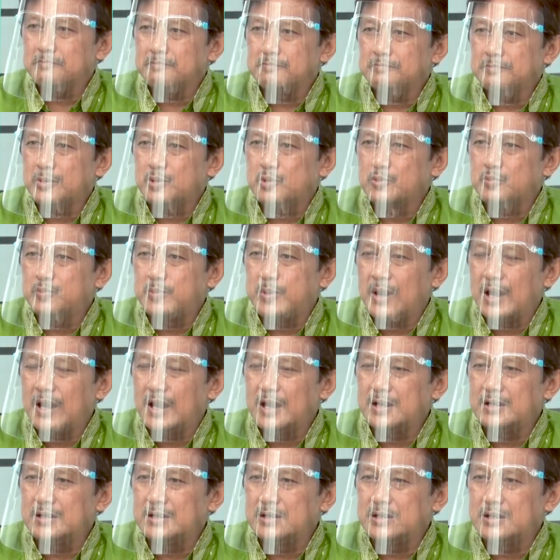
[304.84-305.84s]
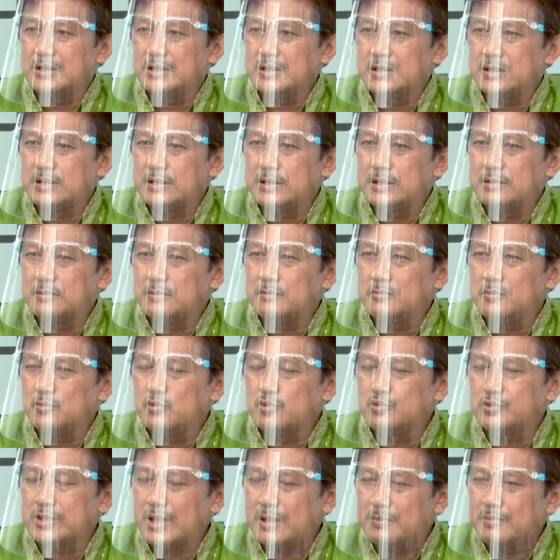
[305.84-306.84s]
perubahan
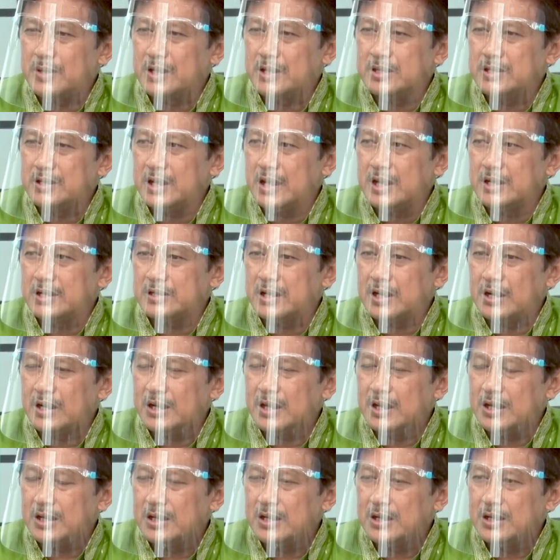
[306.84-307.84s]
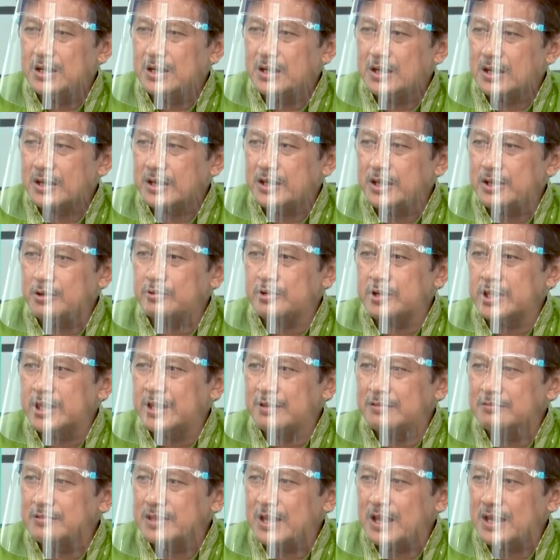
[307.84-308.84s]
utamanya adalah
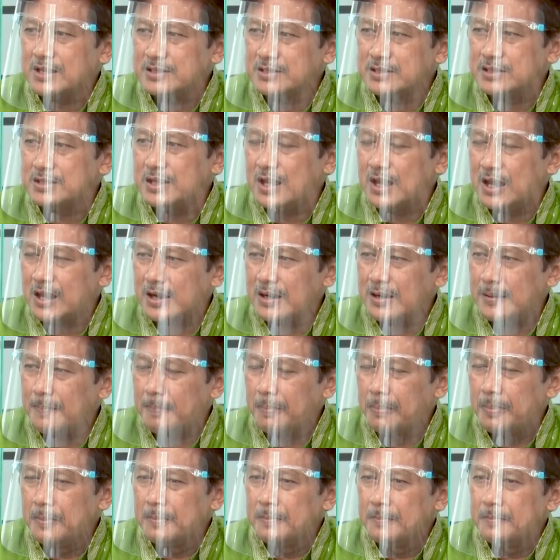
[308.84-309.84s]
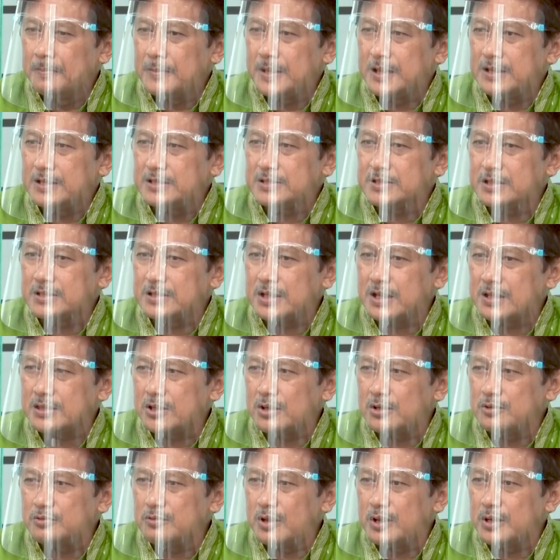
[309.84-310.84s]
reorientasi arah. Ya. Jadi
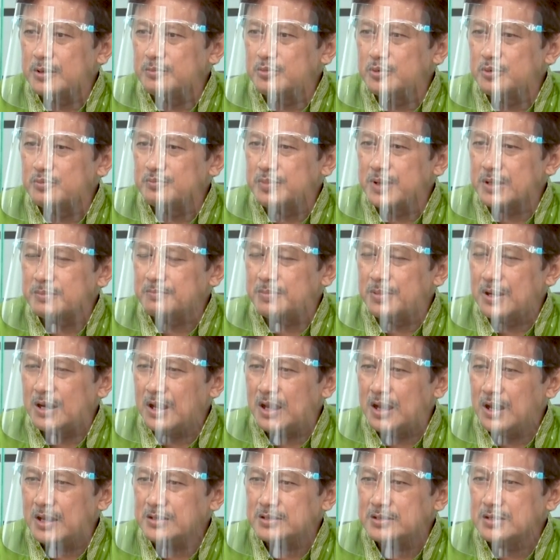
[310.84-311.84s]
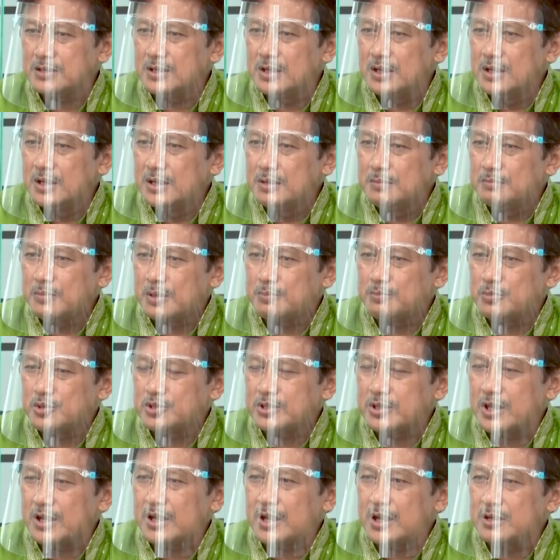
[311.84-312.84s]
sejak tahun 2014
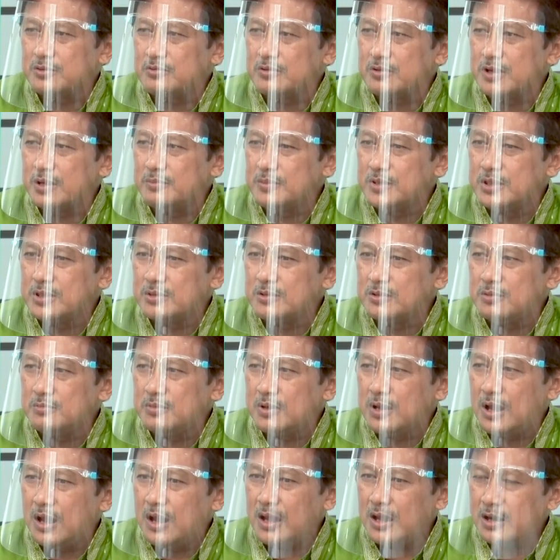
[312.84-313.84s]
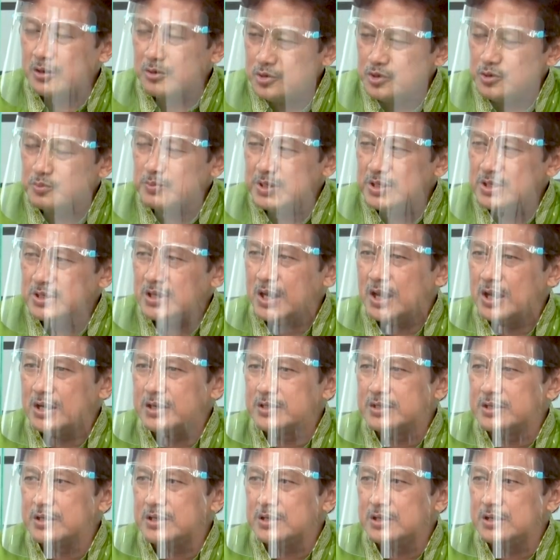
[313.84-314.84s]
perpustakaan UM itu harus
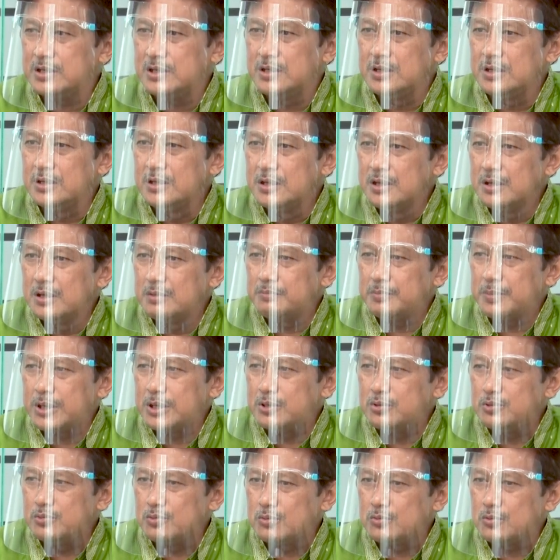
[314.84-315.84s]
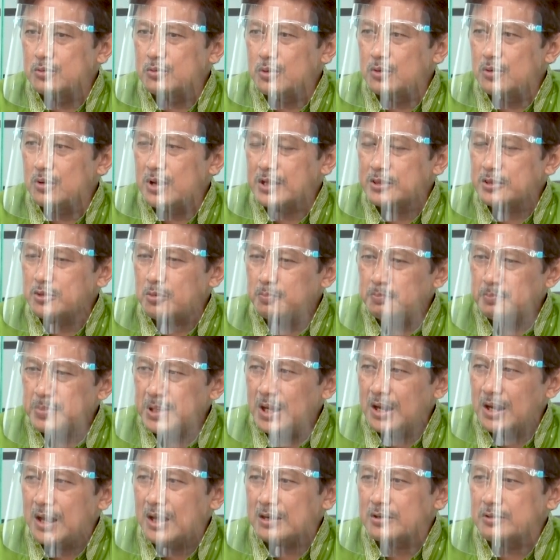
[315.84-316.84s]
menjadi hmm. pendukung atau
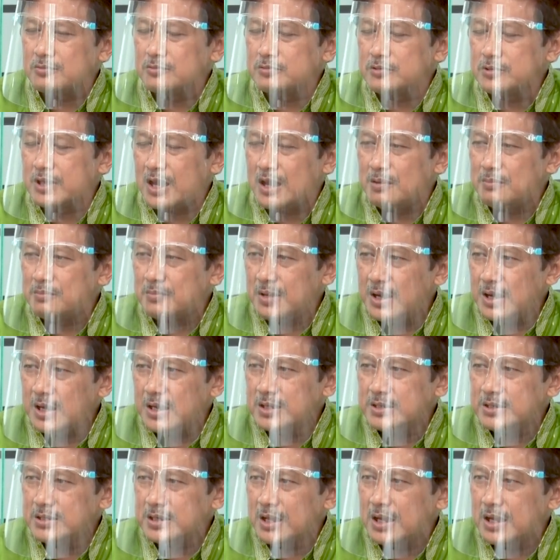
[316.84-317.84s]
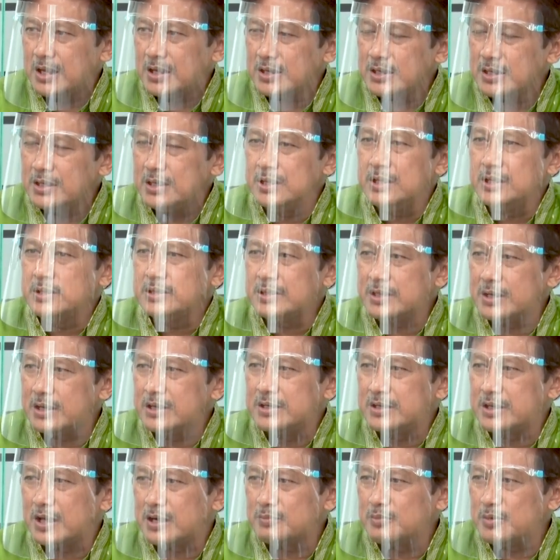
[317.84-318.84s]
pilar utama dari
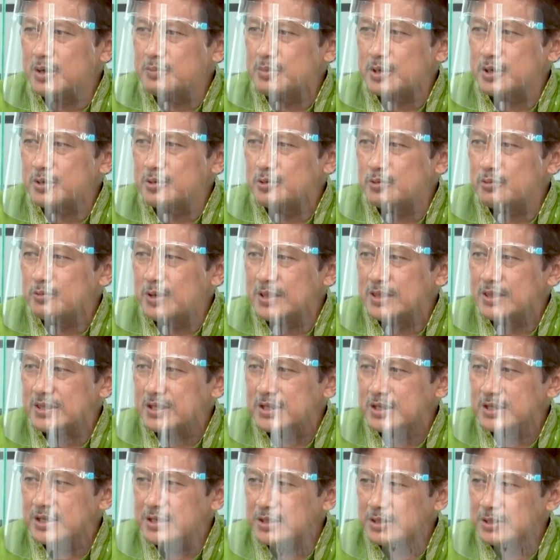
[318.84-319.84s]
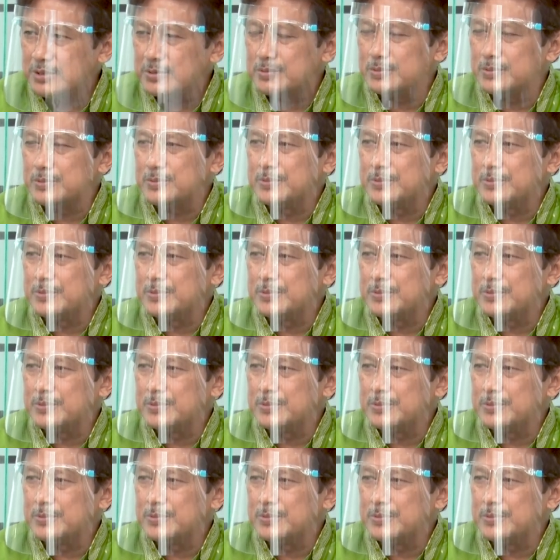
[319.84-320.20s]
Tridharma perguruan tinggi itu.